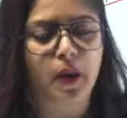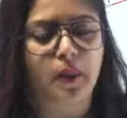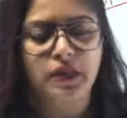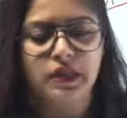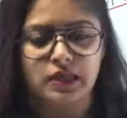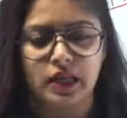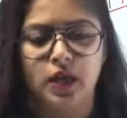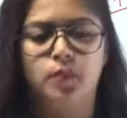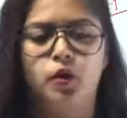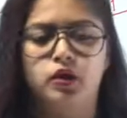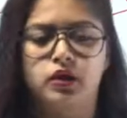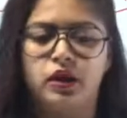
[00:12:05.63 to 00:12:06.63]
आपकी सेम
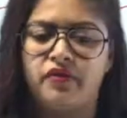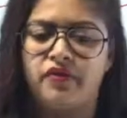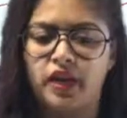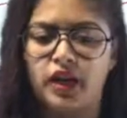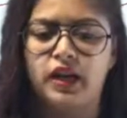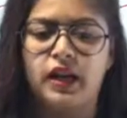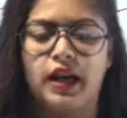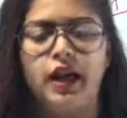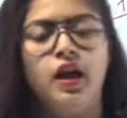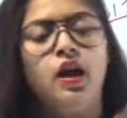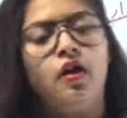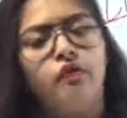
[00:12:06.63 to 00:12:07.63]
होती है फर्क क्या है
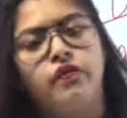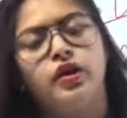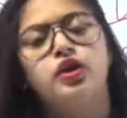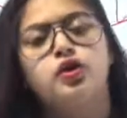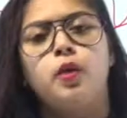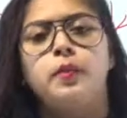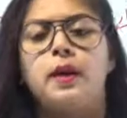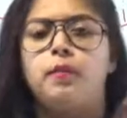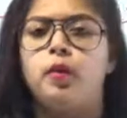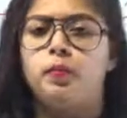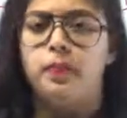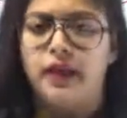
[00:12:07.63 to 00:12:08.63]
वर्कशॉप में
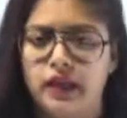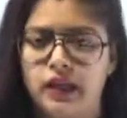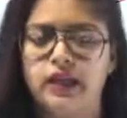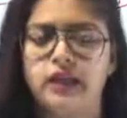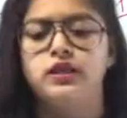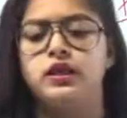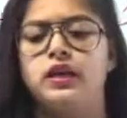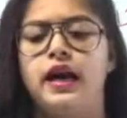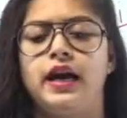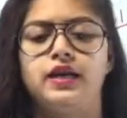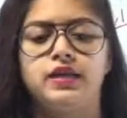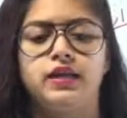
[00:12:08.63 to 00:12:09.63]
आपको प्रैक्टिकली
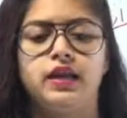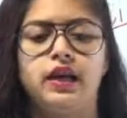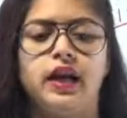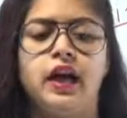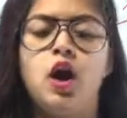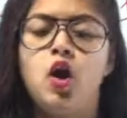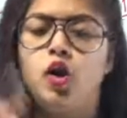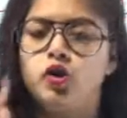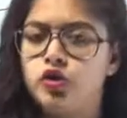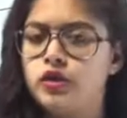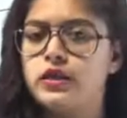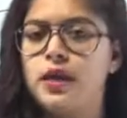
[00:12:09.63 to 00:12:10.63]
सिखाया जाता है और
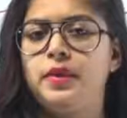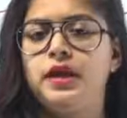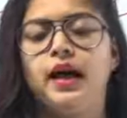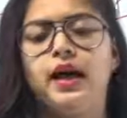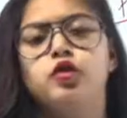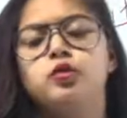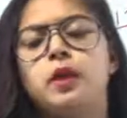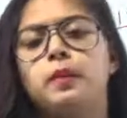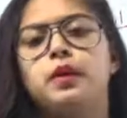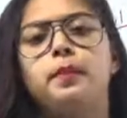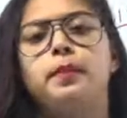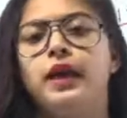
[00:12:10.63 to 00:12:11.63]
जो सेमिनार है उसमें
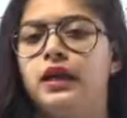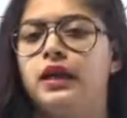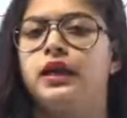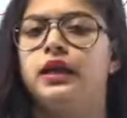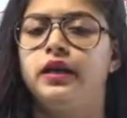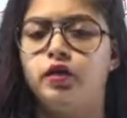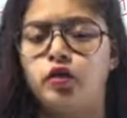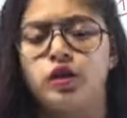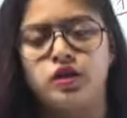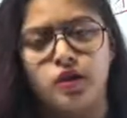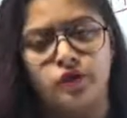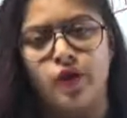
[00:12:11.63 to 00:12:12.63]
आपको प्रैक्टिकली नहीं होता
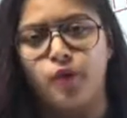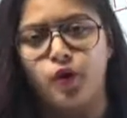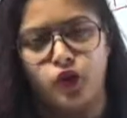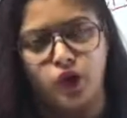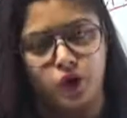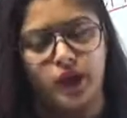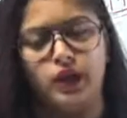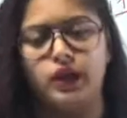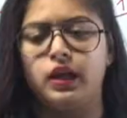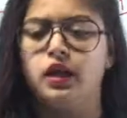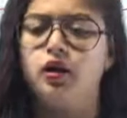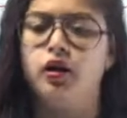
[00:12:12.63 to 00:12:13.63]
सिर्फ आपको
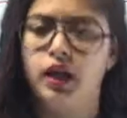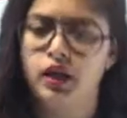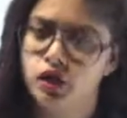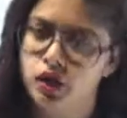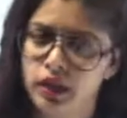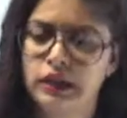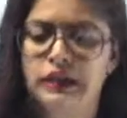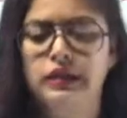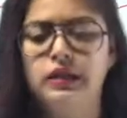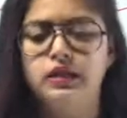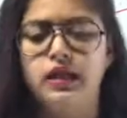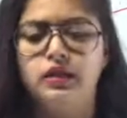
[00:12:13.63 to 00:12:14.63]
थियोरेटिकल नॉलेज
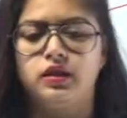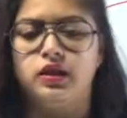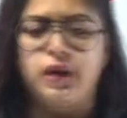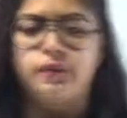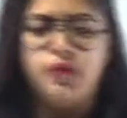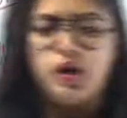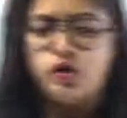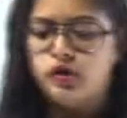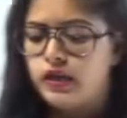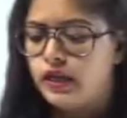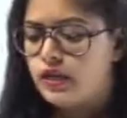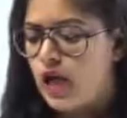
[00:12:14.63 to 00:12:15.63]
दी जाती है तो
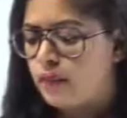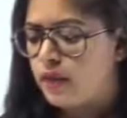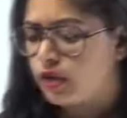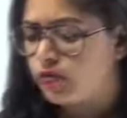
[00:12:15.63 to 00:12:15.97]
ये था आपका